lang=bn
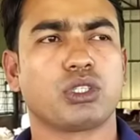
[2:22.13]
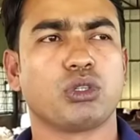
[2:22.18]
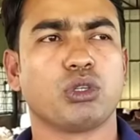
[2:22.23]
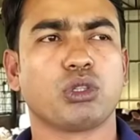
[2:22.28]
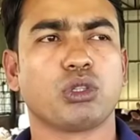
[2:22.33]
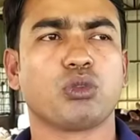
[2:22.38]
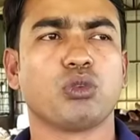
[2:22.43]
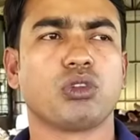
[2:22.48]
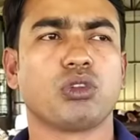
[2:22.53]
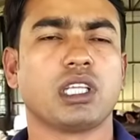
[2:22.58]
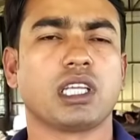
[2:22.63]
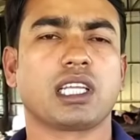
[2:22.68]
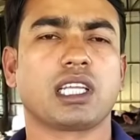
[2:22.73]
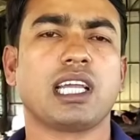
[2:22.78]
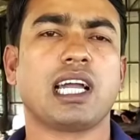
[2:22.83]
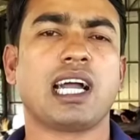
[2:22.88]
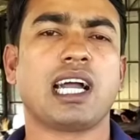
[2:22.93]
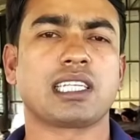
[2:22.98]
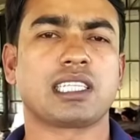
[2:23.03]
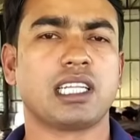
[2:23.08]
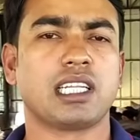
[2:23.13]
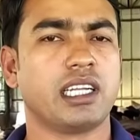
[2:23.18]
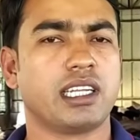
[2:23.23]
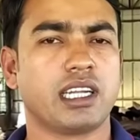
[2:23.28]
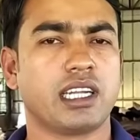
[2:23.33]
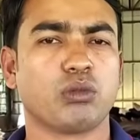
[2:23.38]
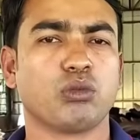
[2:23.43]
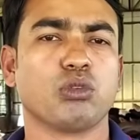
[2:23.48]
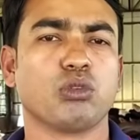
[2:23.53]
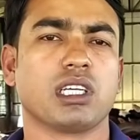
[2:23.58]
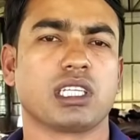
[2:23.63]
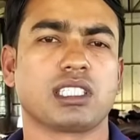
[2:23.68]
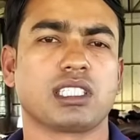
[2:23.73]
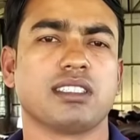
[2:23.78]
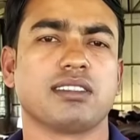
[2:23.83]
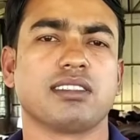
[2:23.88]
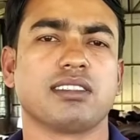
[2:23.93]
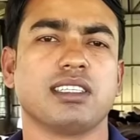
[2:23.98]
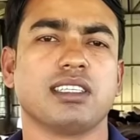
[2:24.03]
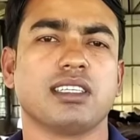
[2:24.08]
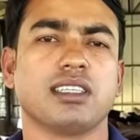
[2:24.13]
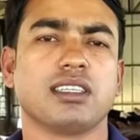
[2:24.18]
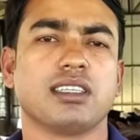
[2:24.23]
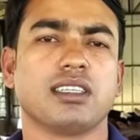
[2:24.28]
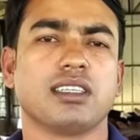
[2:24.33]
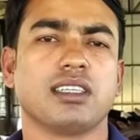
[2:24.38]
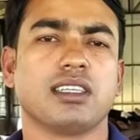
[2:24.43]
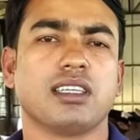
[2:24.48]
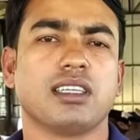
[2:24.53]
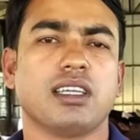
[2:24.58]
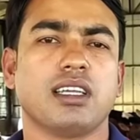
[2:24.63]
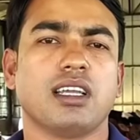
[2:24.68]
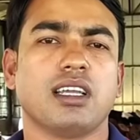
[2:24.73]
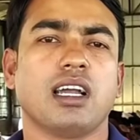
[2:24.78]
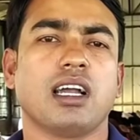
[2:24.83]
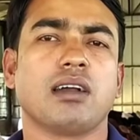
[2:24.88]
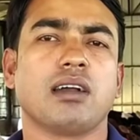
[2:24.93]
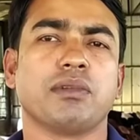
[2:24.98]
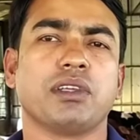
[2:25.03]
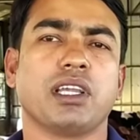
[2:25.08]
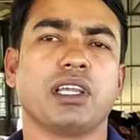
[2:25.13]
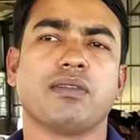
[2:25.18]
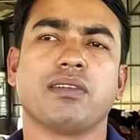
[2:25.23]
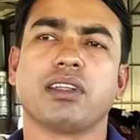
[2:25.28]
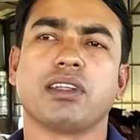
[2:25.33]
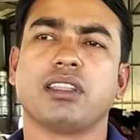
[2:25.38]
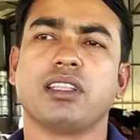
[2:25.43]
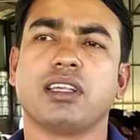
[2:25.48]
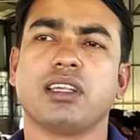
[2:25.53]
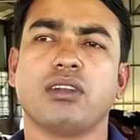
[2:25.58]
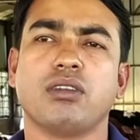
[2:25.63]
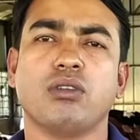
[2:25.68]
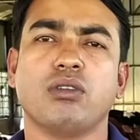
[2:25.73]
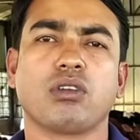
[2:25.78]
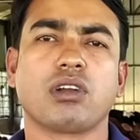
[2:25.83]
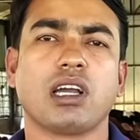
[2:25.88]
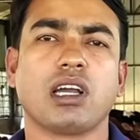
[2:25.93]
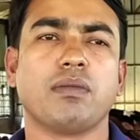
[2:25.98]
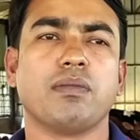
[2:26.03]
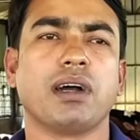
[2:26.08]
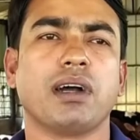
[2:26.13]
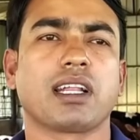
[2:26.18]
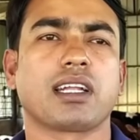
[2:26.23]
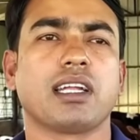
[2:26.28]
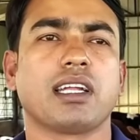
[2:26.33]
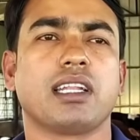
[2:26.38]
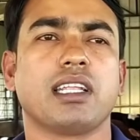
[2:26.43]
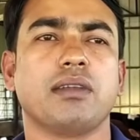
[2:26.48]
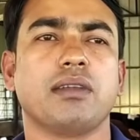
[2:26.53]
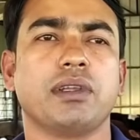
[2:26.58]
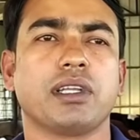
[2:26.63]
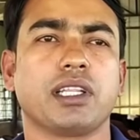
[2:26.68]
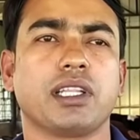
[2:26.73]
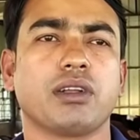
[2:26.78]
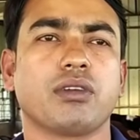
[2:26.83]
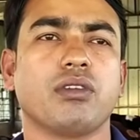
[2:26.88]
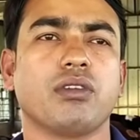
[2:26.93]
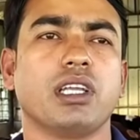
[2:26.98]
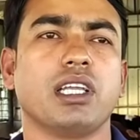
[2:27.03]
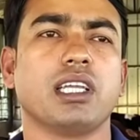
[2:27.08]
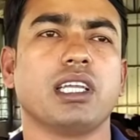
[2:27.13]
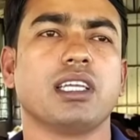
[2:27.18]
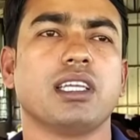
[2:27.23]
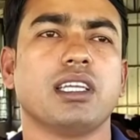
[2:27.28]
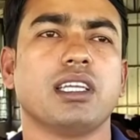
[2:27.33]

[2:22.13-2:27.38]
সত্তর থেকে আশি লিটার দুধ আসতেছে আমি আমাদের লোকাল মার্কেটেই বিক্রি করি